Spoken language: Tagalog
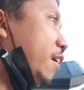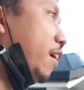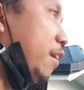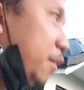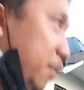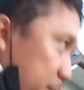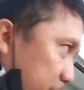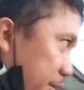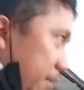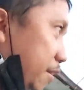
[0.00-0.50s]

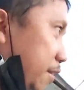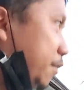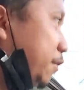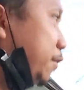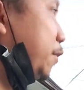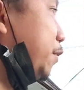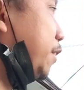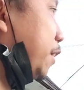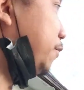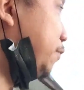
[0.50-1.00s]
Hello sir,
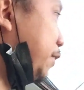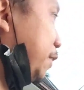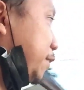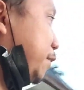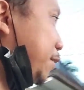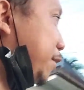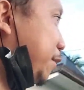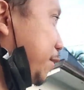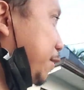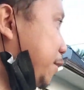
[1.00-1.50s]
good
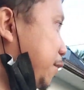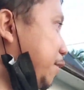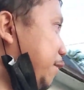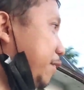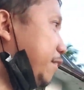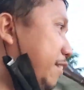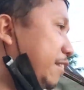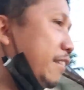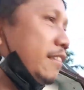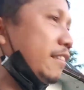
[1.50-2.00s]

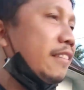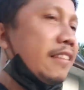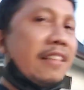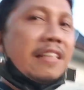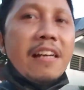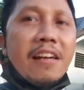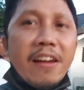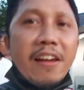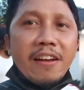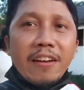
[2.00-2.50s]
afternoon.
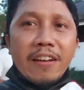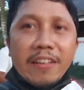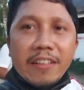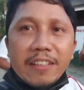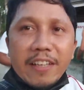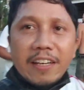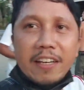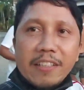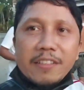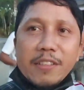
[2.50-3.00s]
Hello.
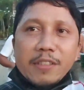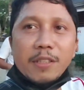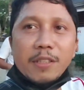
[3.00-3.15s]
Ayan,